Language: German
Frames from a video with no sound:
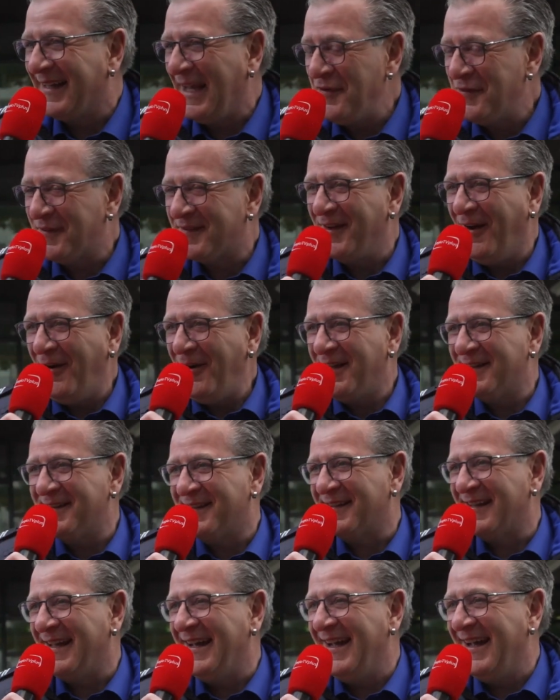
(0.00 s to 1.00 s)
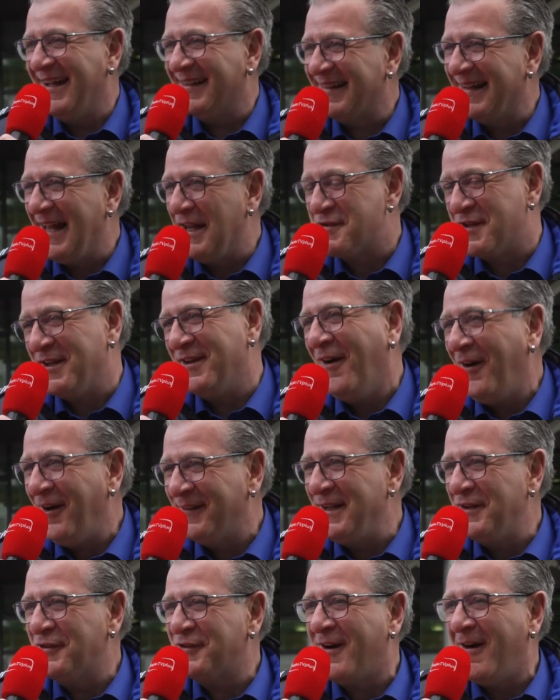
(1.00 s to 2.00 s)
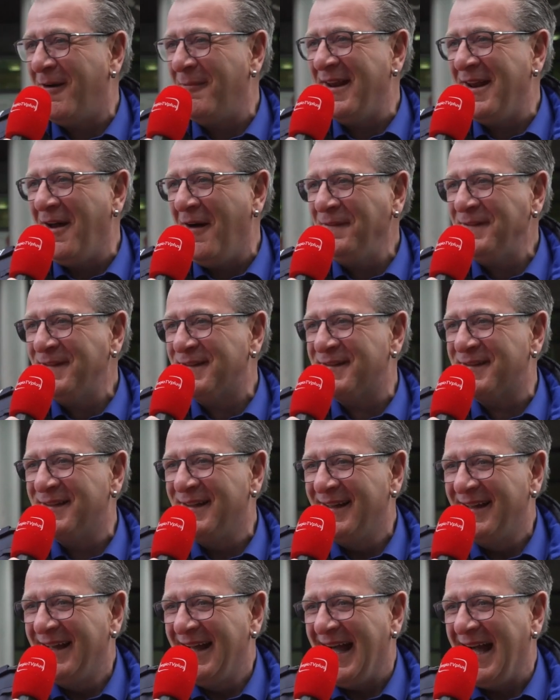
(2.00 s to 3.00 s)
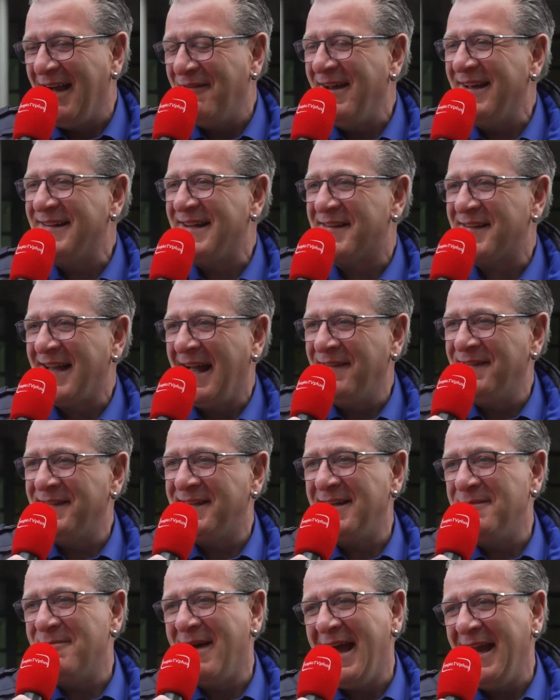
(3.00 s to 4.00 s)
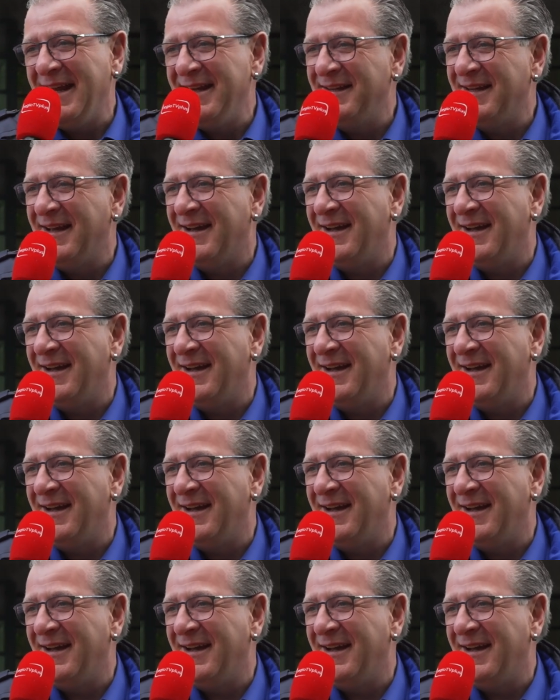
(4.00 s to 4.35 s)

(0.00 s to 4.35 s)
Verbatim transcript: gestern Nacht äh, den letzten Nachtdienst miteinander. Er wird jetzt Ende Mai